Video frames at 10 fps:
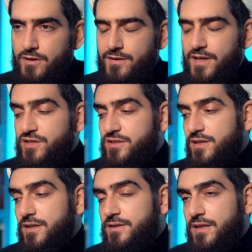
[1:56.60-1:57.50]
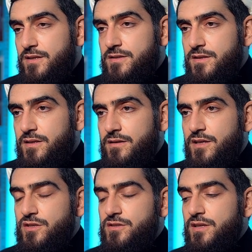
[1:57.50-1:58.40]
Наше дело донести,
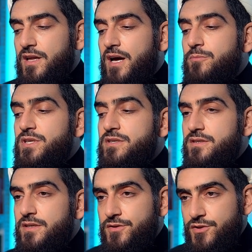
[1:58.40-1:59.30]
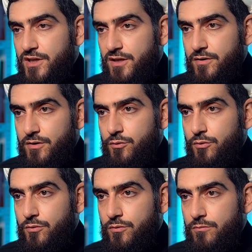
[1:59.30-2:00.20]
наше дело объяснить
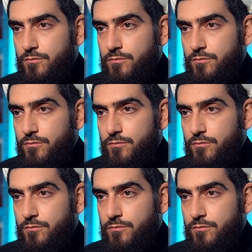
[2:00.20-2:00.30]
человеку.